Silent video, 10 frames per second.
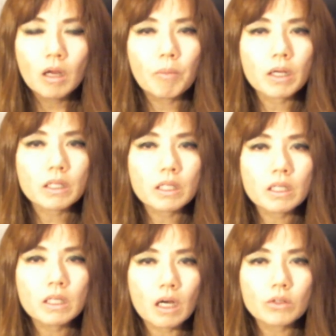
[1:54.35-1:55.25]
罰
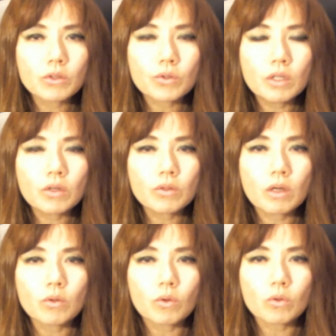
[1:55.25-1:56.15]
金が少なく
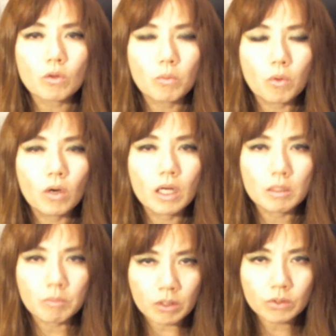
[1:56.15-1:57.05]
なることもあ
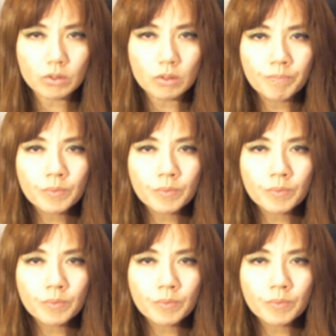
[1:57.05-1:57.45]
ります。